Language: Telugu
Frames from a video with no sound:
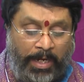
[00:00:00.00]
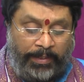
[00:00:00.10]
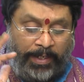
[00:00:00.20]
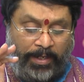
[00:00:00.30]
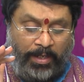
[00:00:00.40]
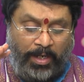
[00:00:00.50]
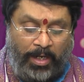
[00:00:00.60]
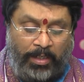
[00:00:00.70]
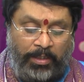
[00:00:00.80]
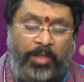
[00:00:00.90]
అంటే
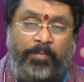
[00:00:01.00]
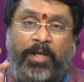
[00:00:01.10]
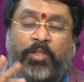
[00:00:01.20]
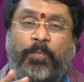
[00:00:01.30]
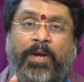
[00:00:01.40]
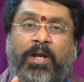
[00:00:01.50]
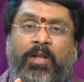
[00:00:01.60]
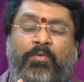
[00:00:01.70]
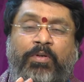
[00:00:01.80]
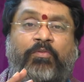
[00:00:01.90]
ఆదాయం ఐదు
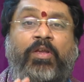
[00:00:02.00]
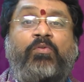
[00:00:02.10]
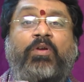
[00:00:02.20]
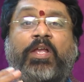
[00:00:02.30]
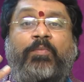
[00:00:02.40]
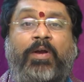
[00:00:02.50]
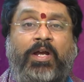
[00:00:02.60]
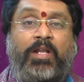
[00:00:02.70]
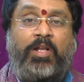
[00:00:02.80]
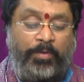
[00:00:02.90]
భాగాలు ఉంటే వ్యయం కూడా ఐదు
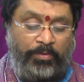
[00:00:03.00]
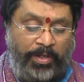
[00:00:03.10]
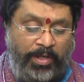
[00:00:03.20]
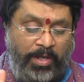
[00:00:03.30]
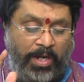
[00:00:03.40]
భాగాలు కనబడుతున్నాయి